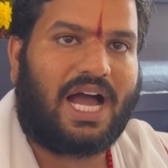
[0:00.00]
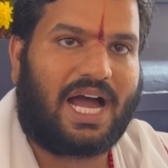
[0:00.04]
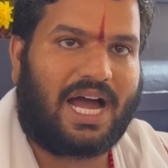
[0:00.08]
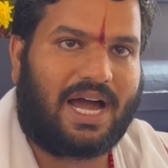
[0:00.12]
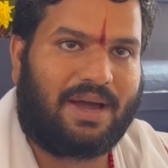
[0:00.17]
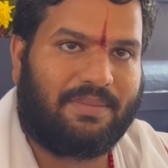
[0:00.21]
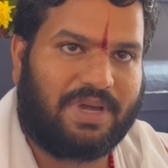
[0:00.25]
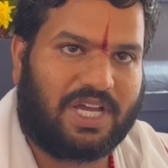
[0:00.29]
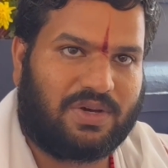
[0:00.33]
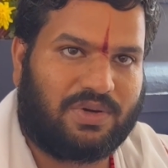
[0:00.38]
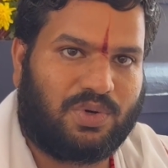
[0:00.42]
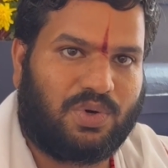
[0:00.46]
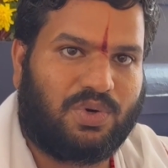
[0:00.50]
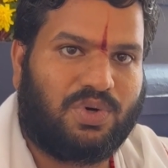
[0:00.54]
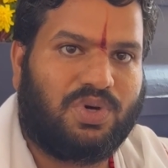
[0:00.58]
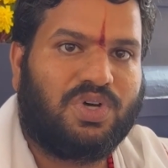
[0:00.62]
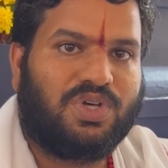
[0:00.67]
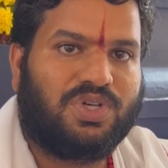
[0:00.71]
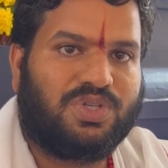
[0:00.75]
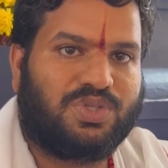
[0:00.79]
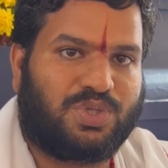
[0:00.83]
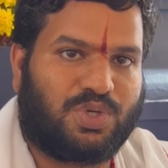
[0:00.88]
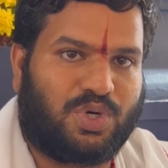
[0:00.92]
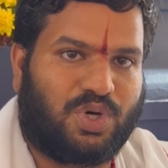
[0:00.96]
ఆమెకు
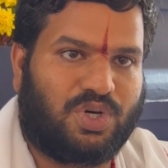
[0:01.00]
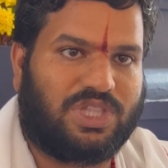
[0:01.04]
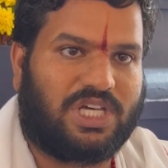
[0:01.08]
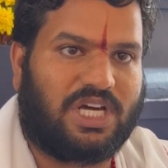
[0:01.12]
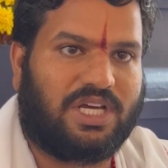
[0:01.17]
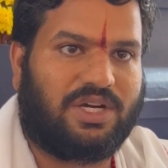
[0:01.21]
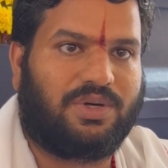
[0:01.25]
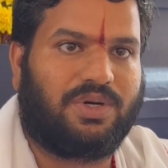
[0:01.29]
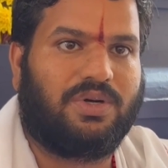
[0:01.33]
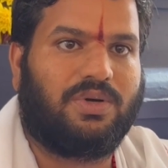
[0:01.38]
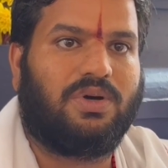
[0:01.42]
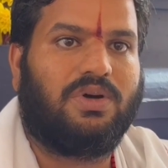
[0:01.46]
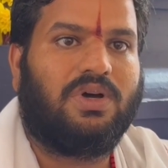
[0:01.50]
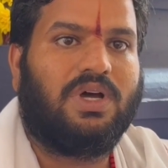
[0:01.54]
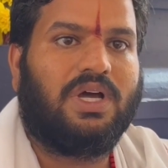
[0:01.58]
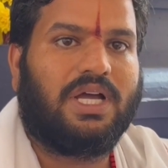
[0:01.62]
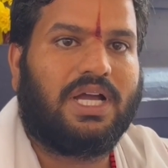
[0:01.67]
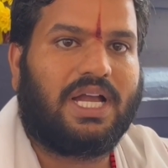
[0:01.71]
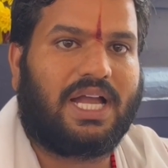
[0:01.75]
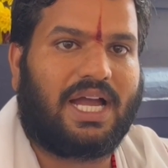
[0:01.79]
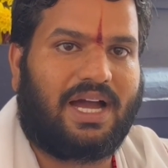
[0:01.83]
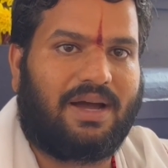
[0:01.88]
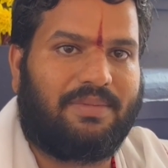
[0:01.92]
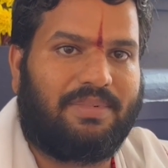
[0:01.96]
సోదరుడు
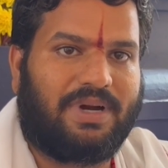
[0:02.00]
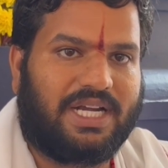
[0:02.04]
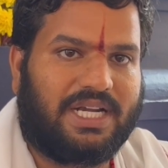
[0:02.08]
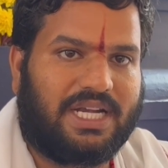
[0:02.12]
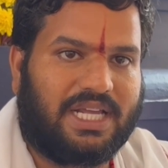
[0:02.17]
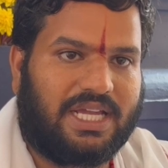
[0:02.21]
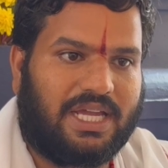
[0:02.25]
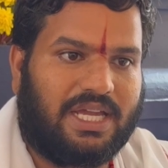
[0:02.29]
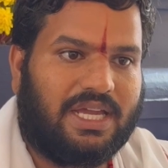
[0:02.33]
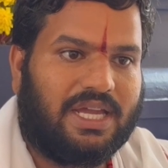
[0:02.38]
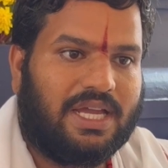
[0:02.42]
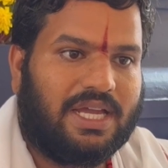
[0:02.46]
కాబట్టి